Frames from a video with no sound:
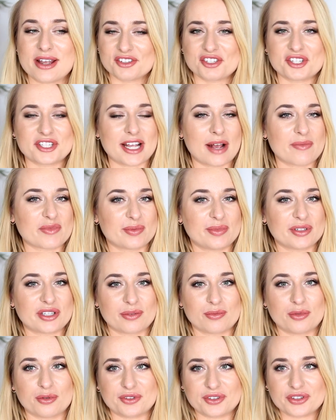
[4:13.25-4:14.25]
Nie chciałam, żeby
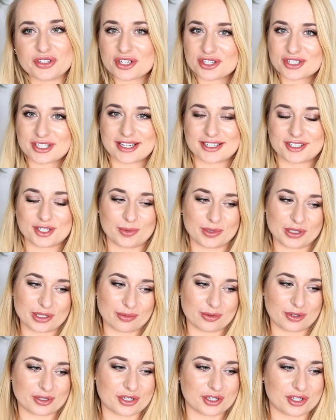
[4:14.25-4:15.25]
to był t-shirt, żeby
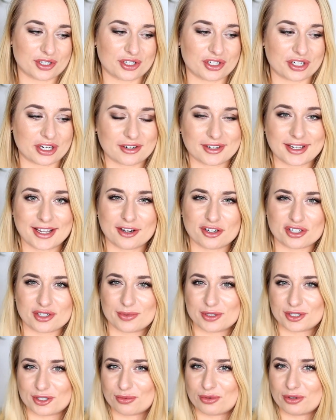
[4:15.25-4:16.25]
to było coś szerokiego,
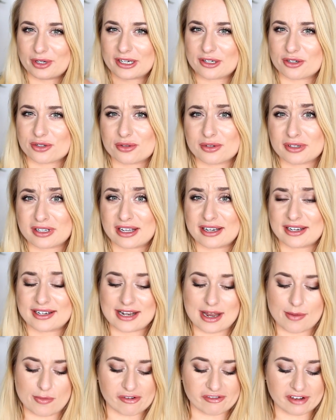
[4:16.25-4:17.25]
żeby to było jak koszulka
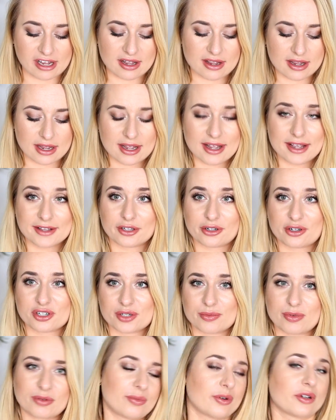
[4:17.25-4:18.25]
reklamowa,
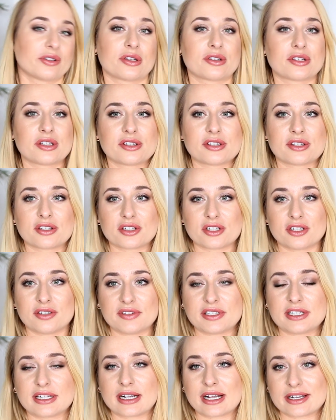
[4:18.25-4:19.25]
tylko żeby było to coś, co
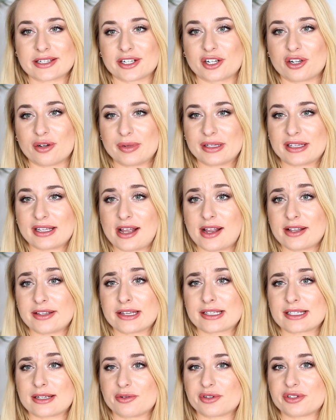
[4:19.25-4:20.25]
rzeczywiście każda kobieta
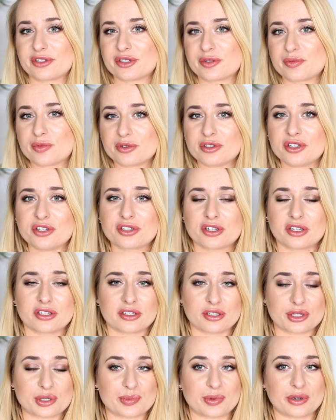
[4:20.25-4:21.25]
chętnie założy do spódniczki
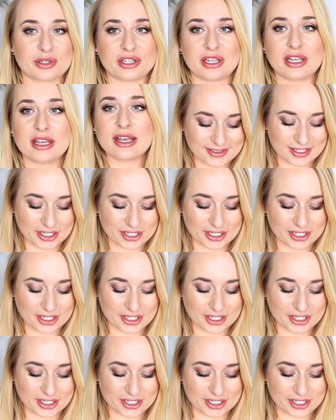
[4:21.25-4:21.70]
czy do spodni.